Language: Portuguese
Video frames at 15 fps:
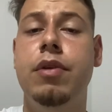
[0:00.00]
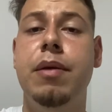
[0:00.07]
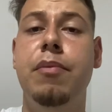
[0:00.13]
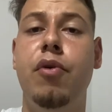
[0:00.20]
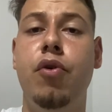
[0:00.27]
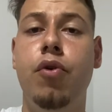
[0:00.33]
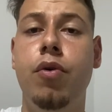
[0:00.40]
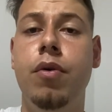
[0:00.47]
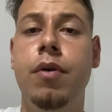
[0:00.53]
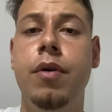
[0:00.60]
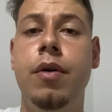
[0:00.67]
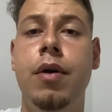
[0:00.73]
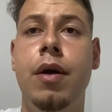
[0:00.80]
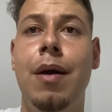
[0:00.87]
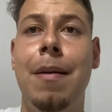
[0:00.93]
demorou
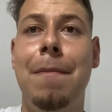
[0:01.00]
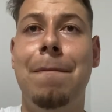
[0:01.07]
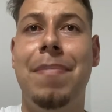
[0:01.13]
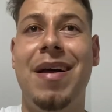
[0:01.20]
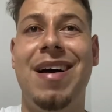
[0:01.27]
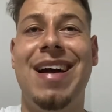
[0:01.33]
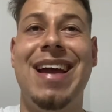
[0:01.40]
para